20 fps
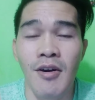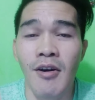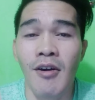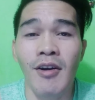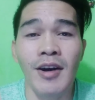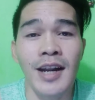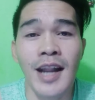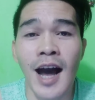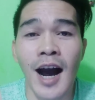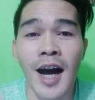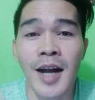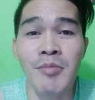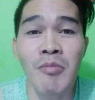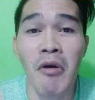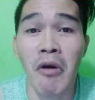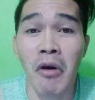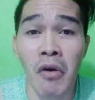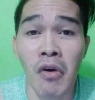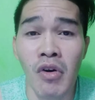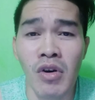O kailangan
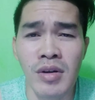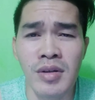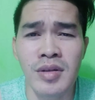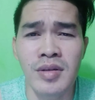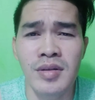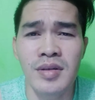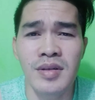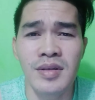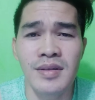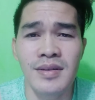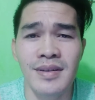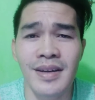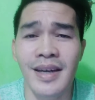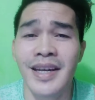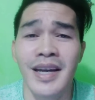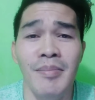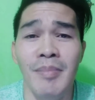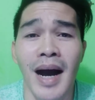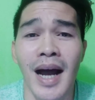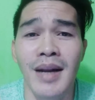mo ako
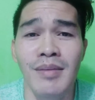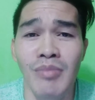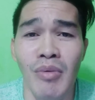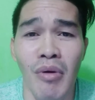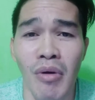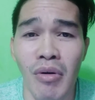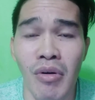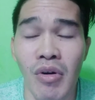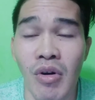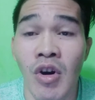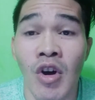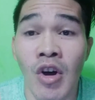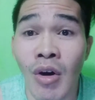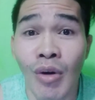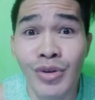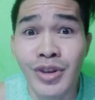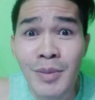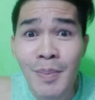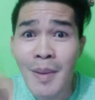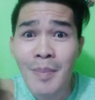kaya mahal mo ako.
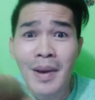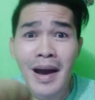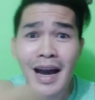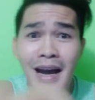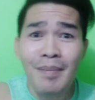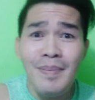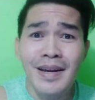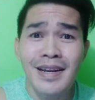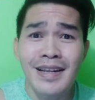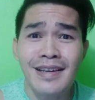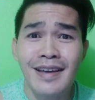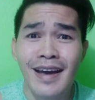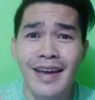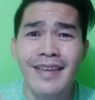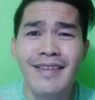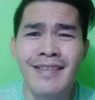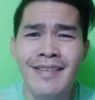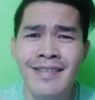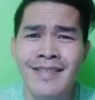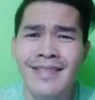O di ba mga kabarangay?
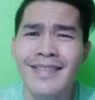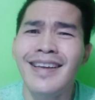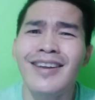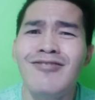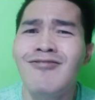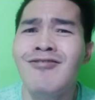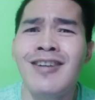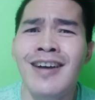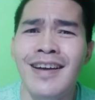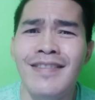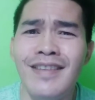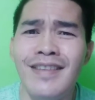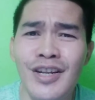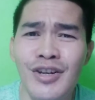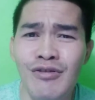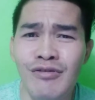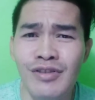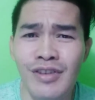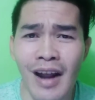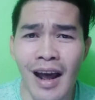Ganun lang
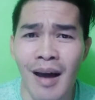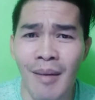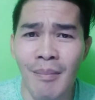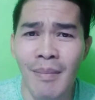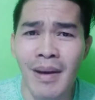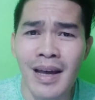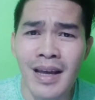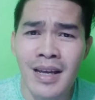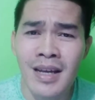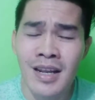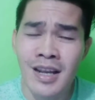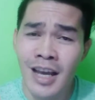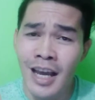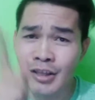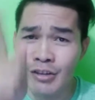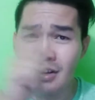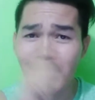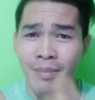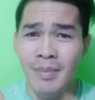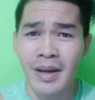kadali yung drama.
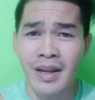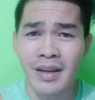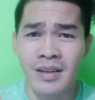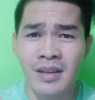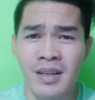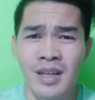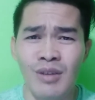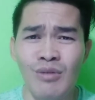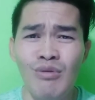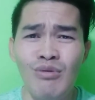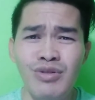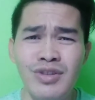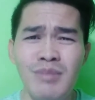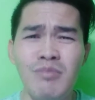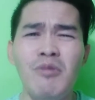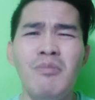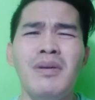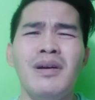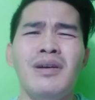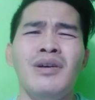Ito naman, kung gusto
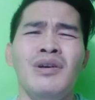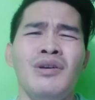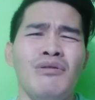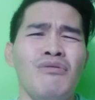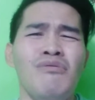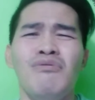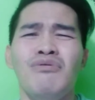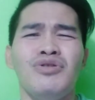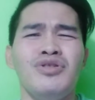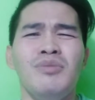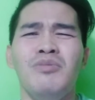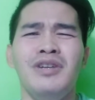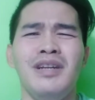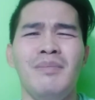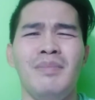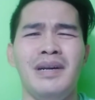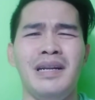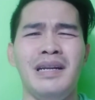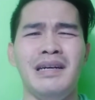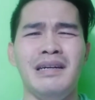mo kung gusto mo
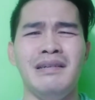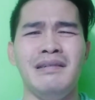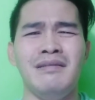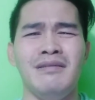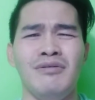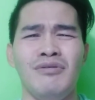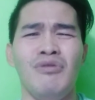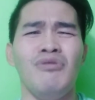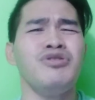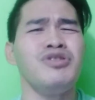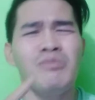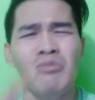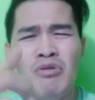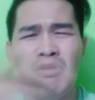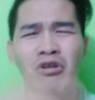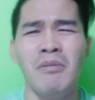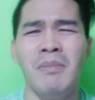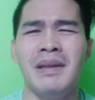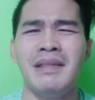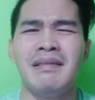naman ng gusto
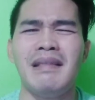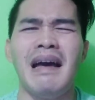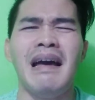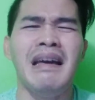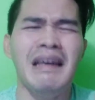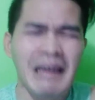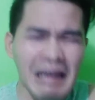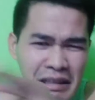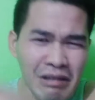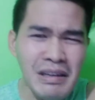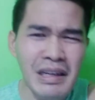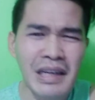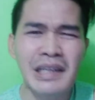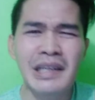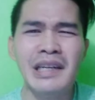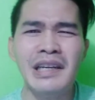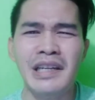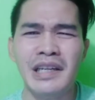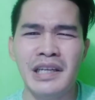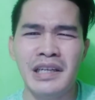mong kumanta, ito lang
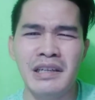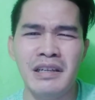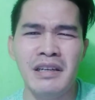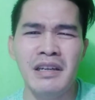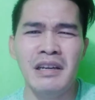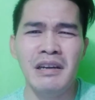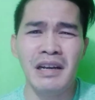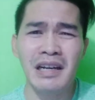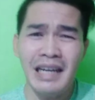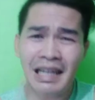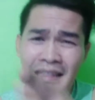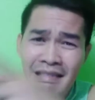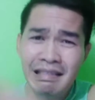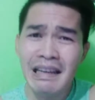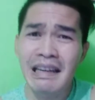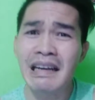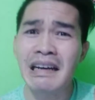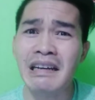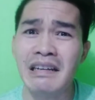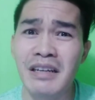yan eh. Kanta
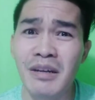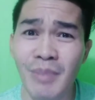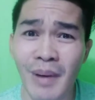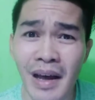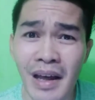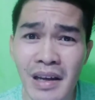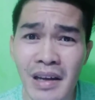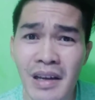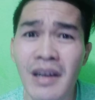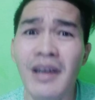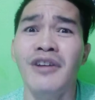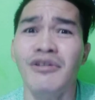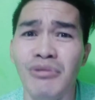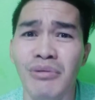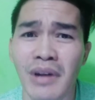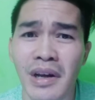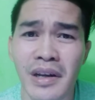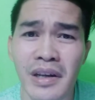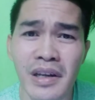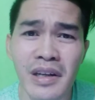lang, di ba?
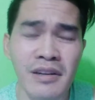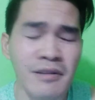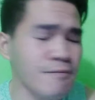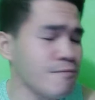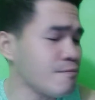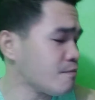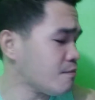Ito lang yan.